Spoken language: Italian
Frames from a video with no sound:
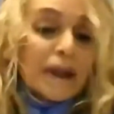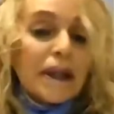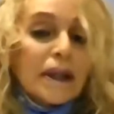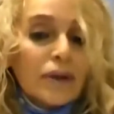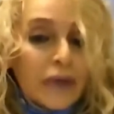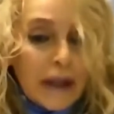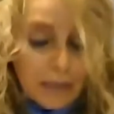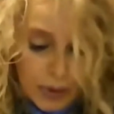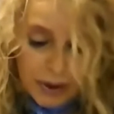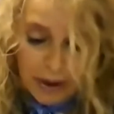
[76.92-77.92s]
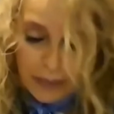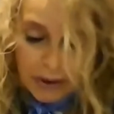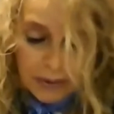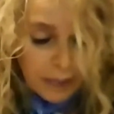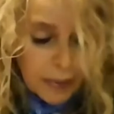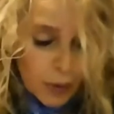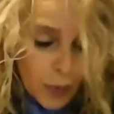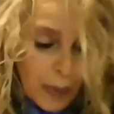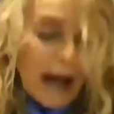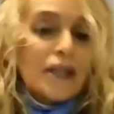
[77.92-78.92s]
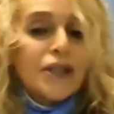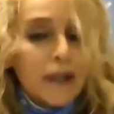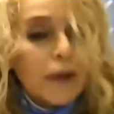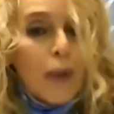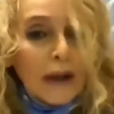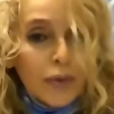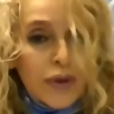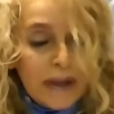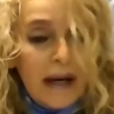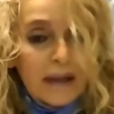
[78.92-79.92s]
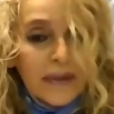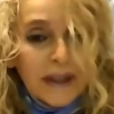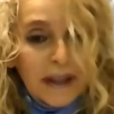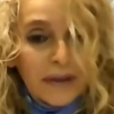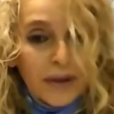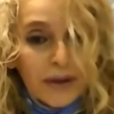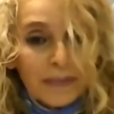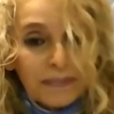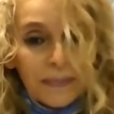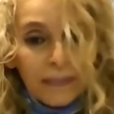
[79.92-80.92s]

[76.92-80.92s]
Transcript: perché dovremmo seriamente preoccuparci di quanto sta avvenendo.